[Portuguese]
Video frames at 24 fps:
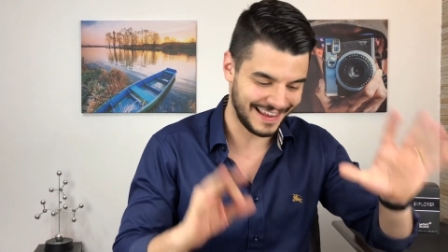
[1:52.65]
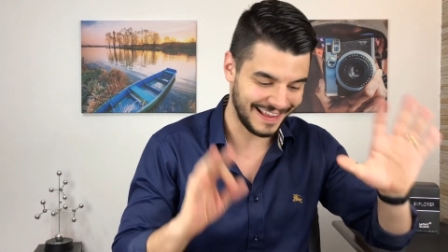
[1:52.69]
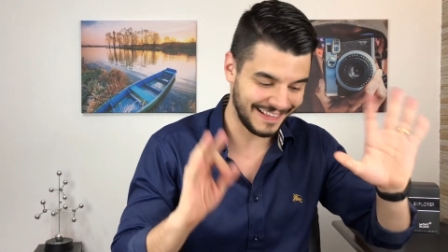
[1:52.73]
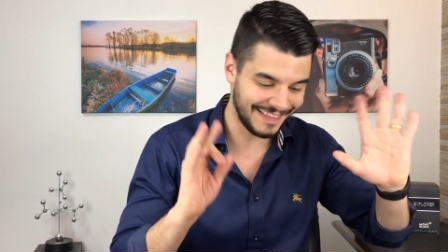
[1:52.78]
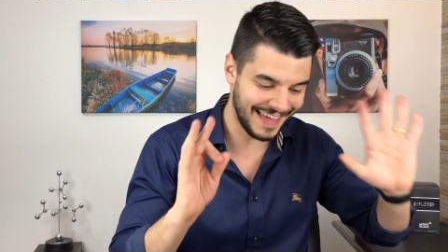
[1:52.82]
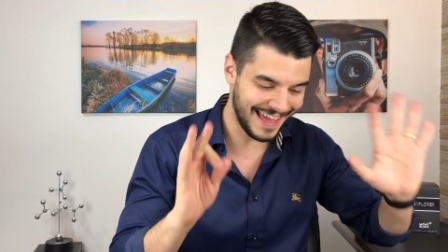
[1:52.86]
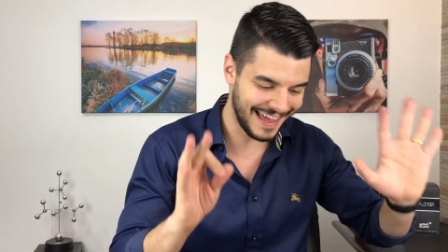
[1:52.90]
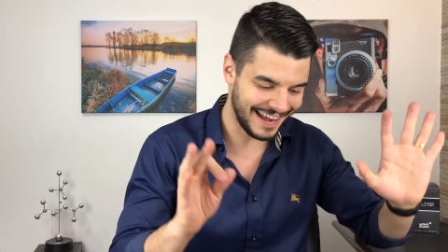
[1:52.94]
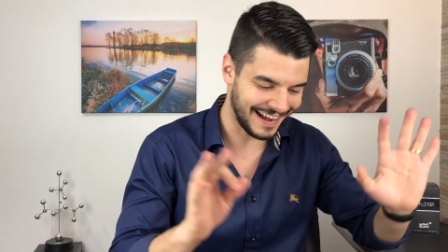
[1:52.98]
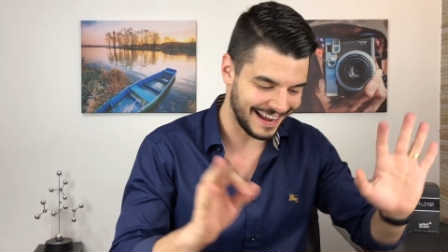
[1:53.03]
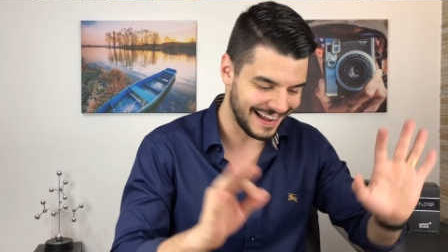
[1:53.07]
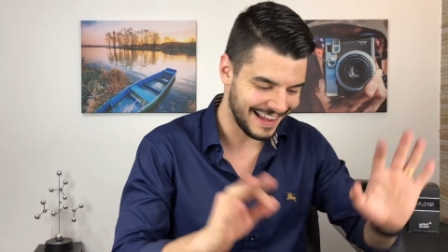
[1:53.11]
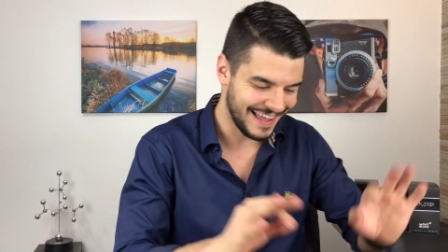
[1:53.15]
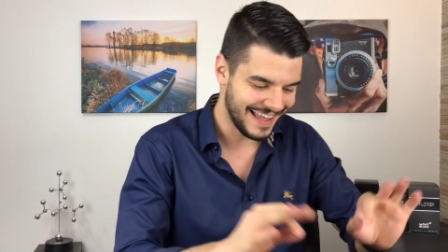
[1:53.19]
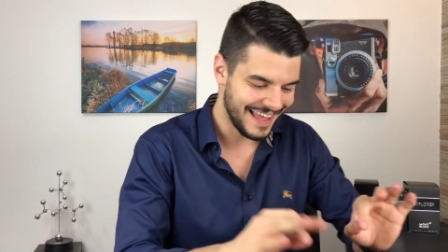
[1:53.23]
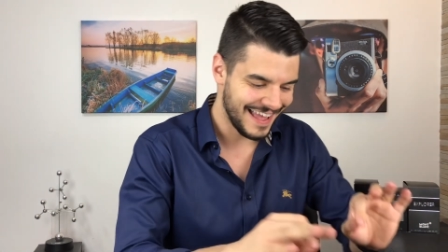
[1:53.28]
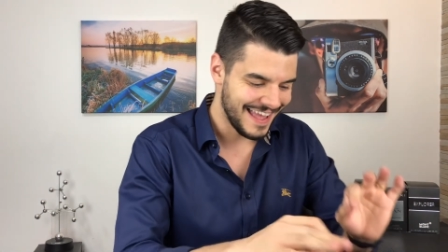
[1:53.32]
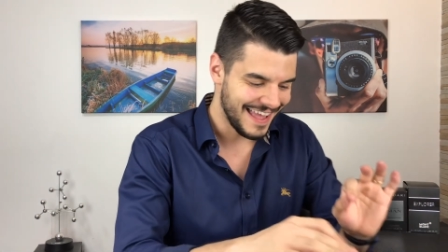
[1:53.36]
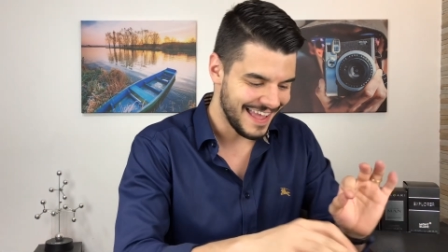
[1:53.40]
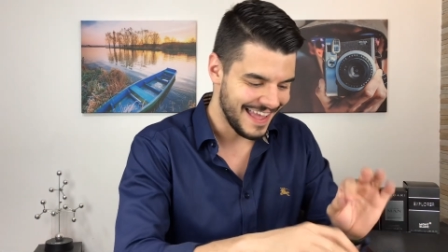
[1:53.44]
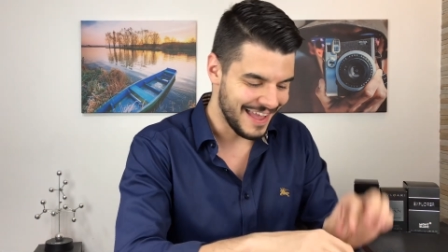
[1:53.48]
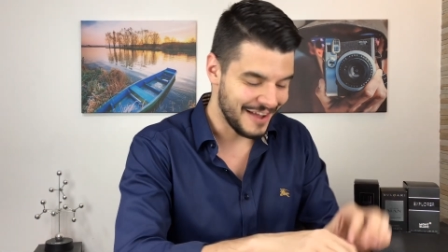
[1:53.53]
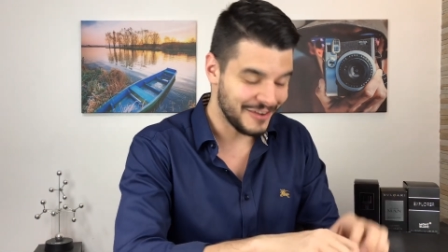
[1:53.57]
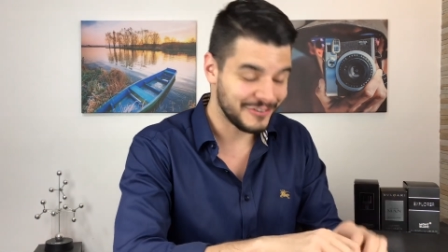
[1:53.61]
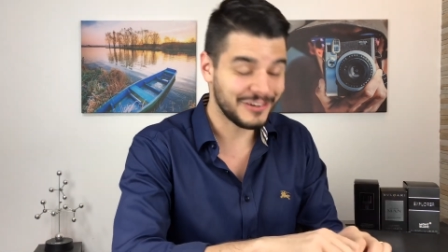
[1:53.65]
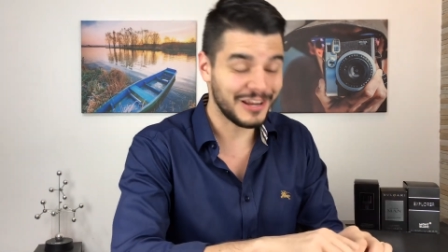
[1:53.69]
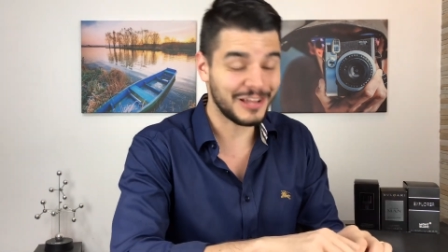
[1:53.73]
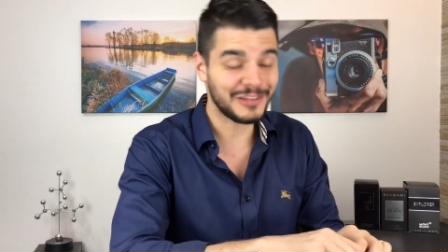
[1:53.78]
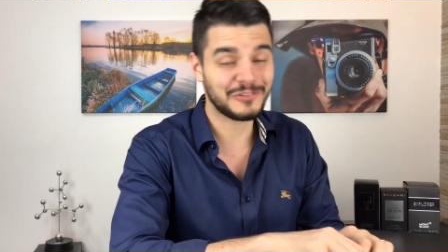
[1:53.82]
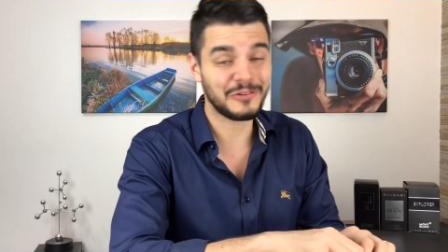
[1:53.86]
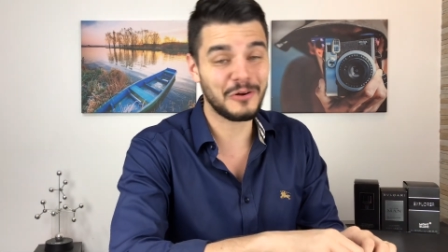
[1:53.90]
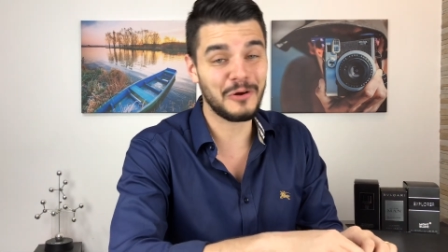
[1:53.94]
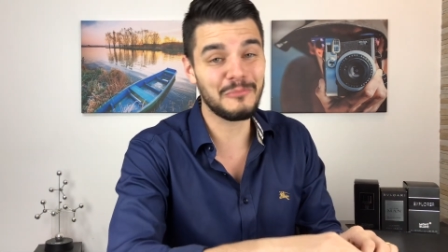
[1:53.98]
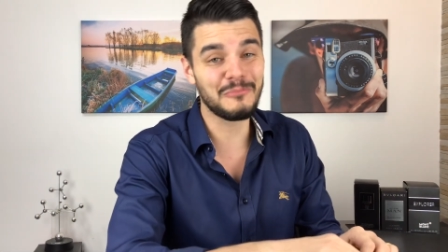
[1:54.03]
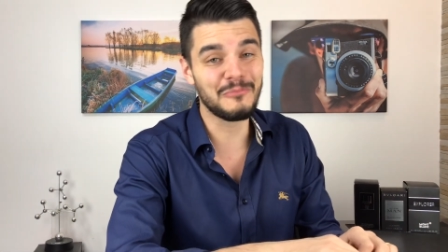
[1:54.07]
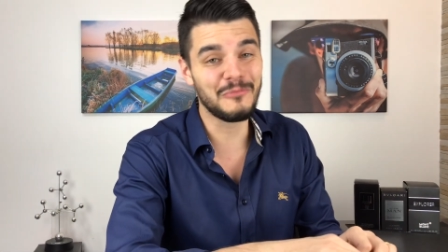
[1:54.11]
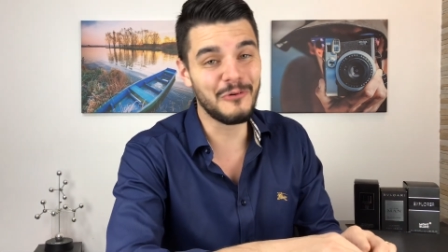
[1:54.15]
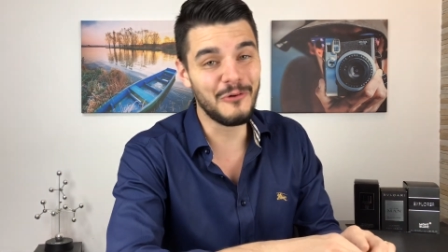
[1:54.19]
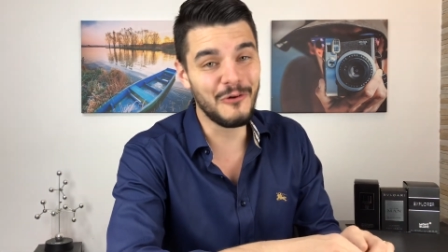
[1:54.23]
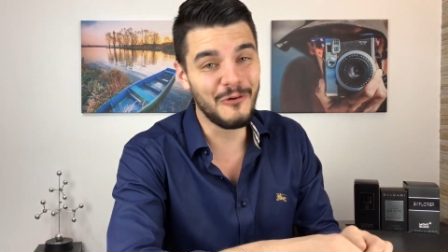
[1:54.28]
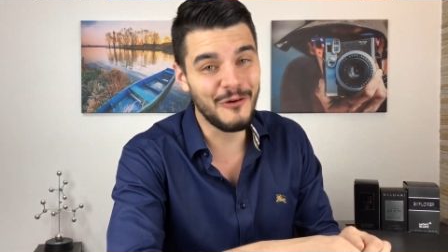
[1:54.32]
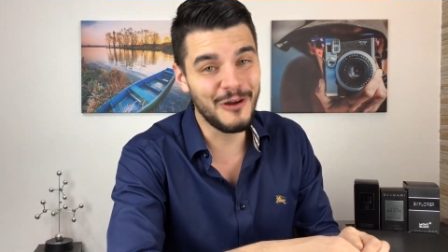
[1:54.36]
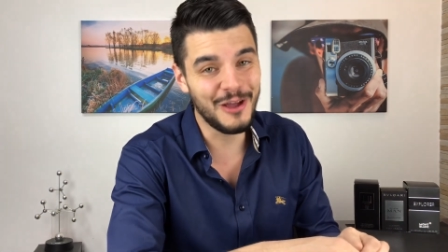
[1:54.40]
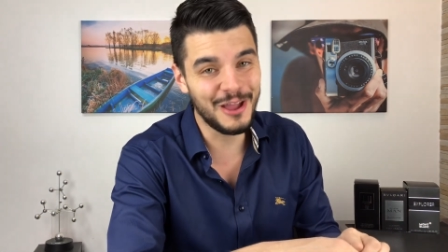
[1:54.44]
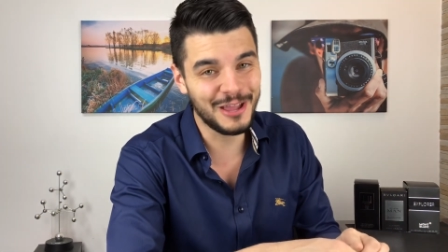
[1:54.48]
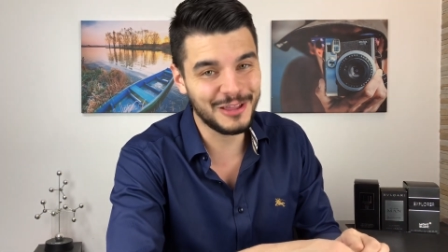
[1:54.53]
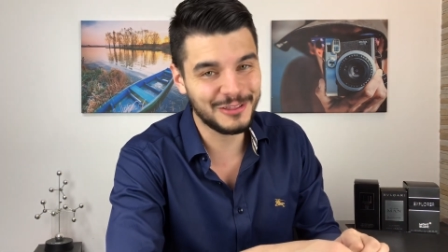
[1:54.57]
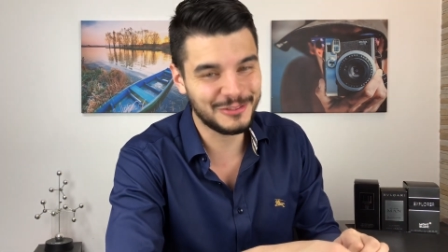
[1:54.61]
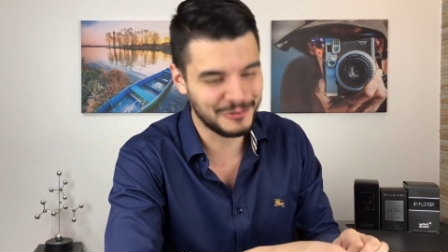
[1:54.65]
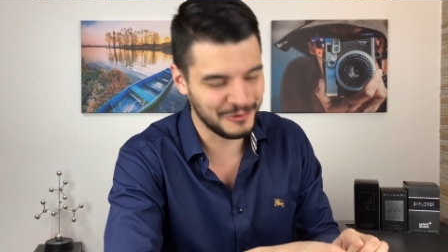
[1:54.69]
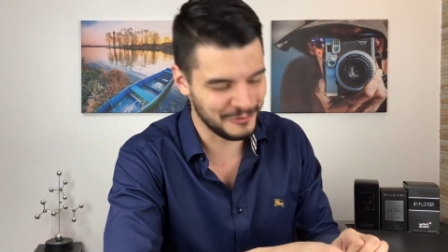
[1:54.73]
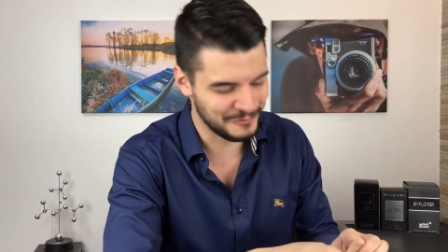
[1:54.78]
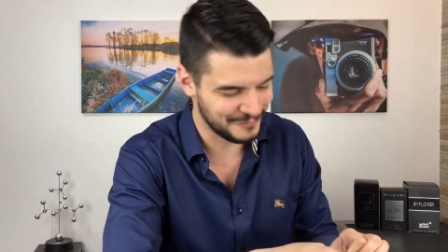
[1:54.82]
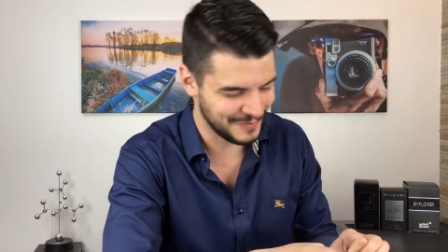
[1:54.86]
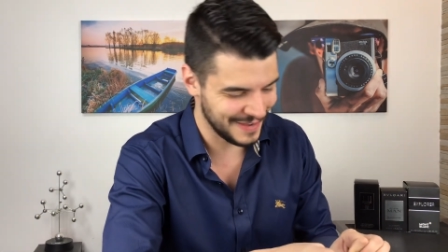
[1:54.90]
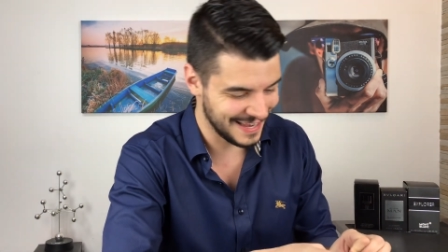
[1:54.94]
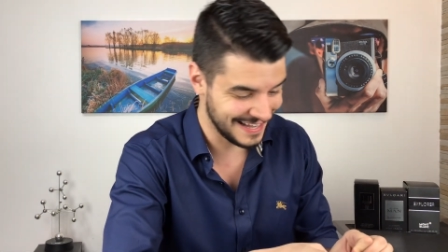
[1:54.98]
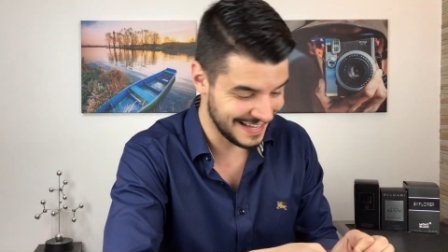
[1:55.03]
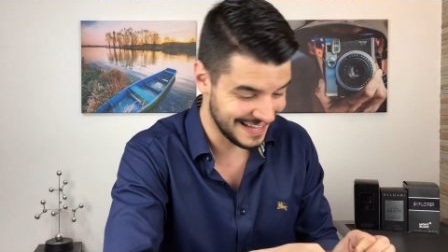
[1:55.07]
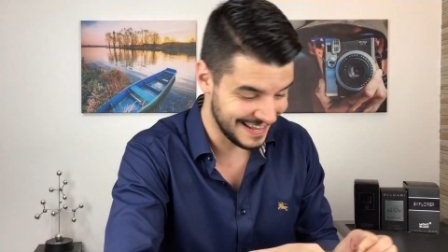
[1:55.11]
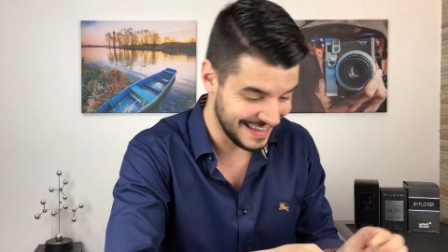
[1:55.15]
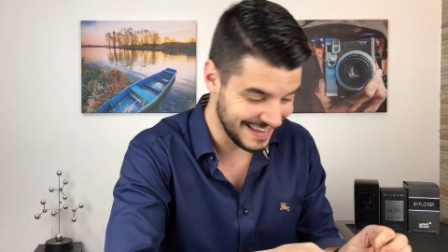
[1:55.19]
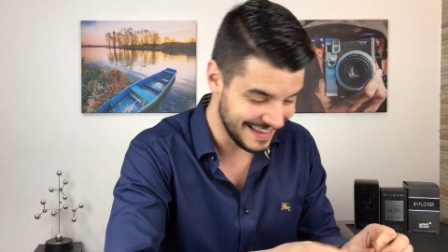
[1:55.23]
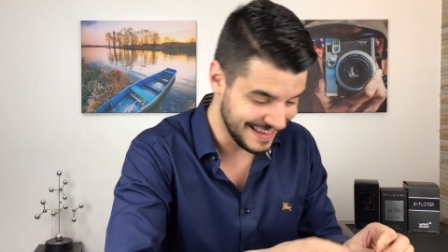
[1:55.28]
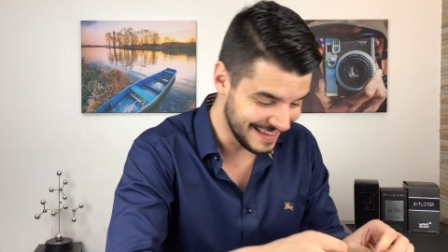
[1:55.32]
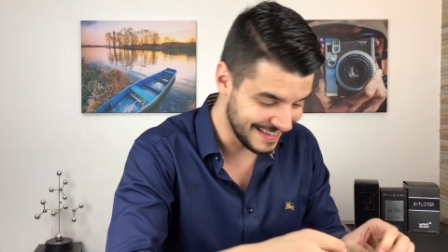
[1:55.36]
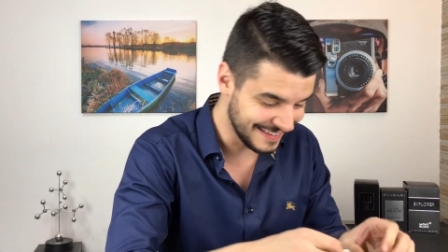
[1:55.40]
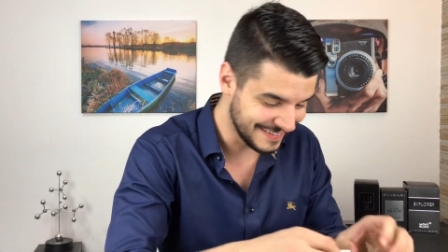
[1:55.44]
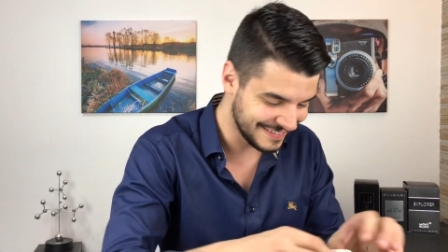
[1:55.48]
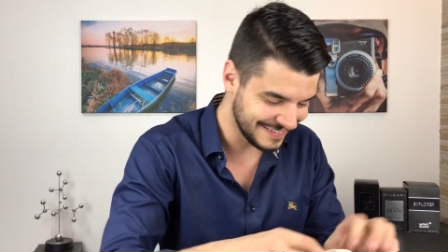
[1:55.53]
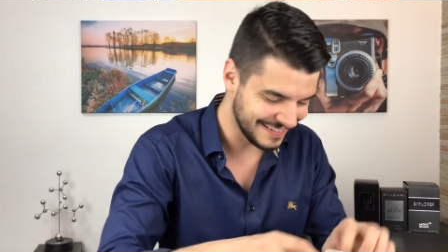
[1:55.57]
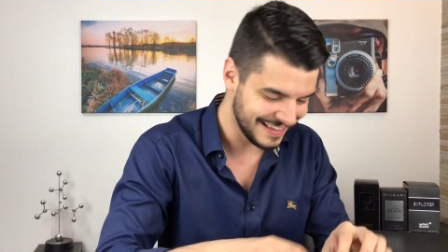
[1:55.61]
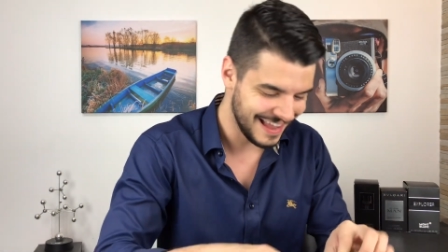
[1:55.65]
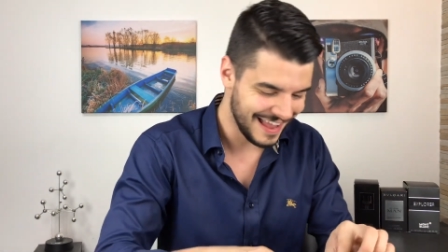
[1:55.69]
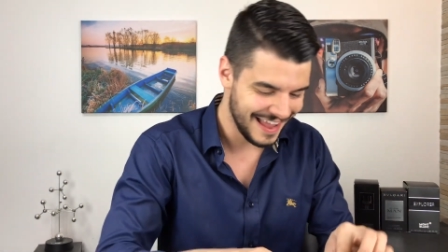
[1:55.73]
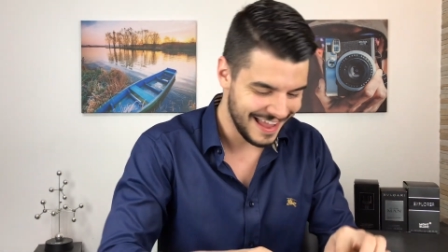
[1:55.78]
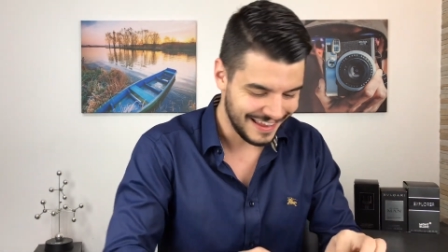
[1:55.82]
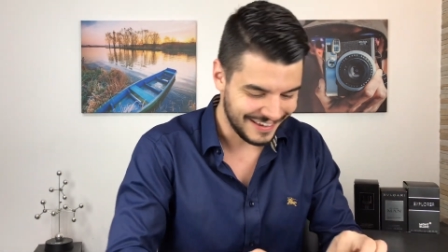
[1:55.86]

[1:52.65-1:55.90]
E galera, eu já tô muito feliz,